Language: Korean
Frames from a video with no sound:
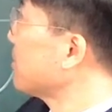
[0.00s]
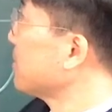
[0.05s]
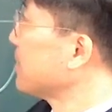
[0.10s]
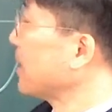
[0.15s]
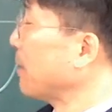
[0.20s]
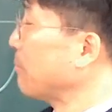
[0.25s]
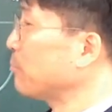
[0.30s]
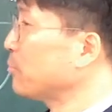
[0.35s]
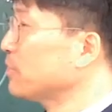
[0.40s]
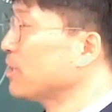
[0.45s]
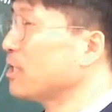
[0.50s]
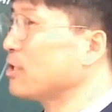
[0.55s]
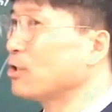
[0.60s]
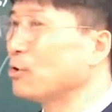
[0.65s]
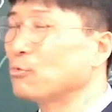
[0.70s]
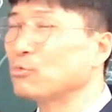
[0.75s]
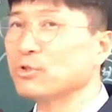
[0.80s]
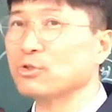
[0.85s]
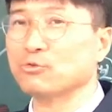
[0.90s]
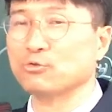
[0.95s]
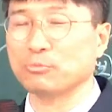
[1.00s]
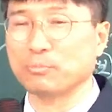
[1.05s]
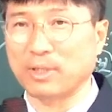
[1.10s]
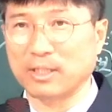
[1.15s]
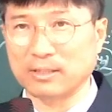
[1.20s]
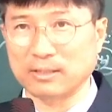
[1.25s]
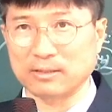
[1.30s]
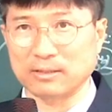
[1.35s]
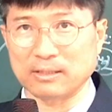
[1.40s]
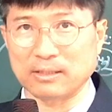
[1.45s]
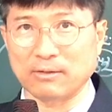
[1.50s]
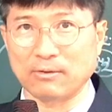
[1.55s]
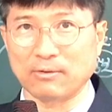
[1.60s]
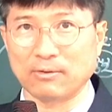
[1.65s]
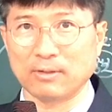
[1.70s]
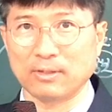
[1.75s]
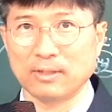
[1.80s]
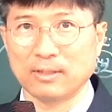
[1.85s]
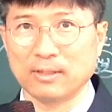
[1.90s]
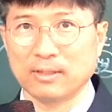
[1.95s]
단번에 영혼이 구원받는 거예요.
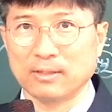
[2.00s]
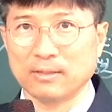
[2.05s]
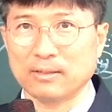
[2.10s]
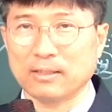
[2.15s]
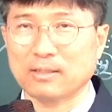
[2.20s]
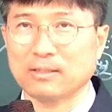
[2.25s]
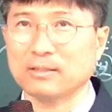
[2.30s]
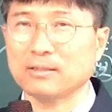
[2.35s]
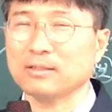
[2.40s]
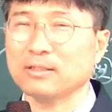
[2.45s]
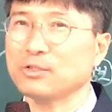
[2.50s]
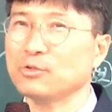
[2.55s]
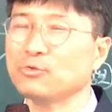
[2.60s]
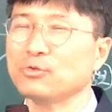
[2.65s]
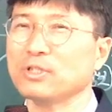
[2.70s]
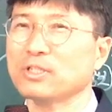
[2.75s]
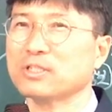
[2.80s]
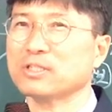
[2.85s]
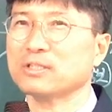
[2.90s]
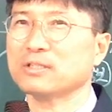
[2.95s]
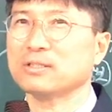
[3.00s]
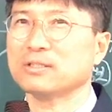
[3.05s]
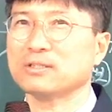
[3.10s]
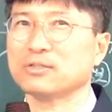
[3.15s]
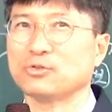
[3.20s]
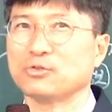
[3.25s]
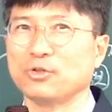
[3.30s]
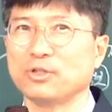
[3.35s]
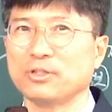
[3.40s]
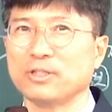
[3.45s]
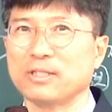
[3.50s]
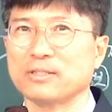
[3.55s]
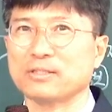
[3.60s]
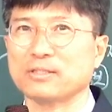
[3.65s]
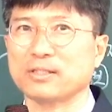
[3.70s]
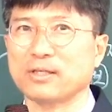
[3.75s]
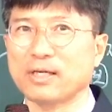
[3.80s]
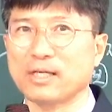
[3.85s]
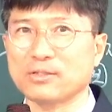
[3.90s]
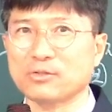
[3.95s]
근데 그 이후에 짓는 죄에 대해서
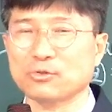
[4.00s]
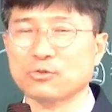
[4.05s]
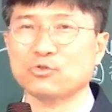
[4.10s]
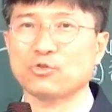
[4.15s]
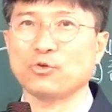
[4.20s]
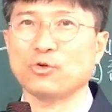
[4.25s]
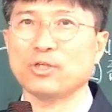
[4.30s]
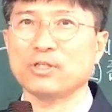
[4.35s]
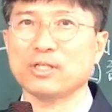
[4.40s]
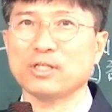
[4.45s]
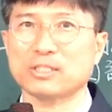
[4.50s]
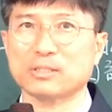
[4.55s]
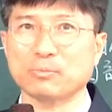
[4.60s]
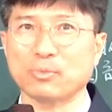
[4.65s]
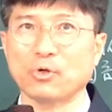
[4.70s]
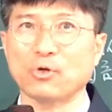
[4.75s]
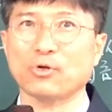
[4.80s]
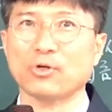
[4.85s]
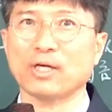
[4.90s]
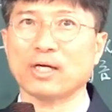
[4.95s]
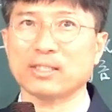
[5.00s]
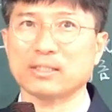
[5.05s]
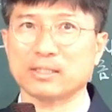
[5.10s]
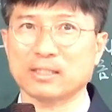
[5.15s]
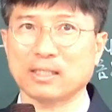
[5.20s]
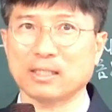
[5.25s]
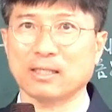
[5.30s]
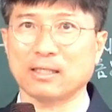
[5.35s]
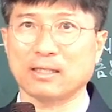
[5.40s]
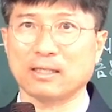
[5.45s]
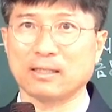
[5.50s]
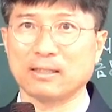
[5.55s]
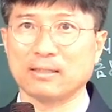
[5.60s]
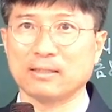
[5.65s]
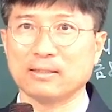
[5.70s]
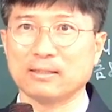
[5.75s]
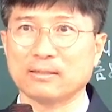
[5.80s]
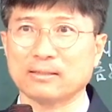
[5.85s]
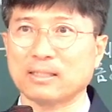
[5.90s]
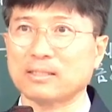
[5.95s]
계속 죄에 대해서만 회개하니까
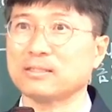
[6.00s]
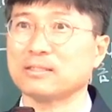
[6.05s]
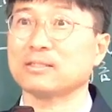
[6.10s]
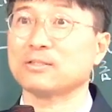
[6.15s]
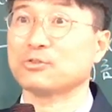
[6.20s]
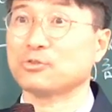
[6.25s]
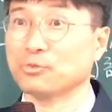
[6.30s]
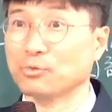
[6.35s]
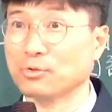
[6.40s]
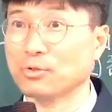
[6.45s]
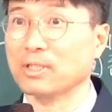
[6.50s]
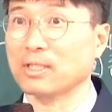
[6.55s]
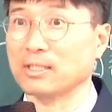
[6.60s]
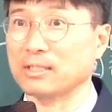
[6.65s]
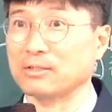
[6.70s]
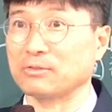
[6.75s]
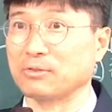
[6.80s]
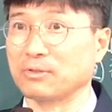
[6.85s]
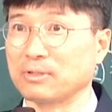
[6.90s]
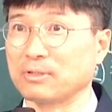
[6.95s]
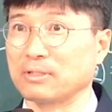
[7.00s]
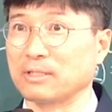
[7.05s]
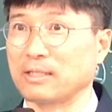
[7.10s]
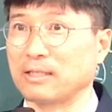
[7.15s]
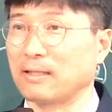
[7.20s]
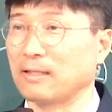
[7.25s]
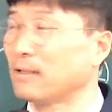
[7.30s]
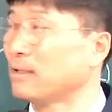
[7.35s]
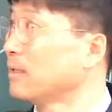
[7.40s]
사실은 지옥에 가는 거예요. 그게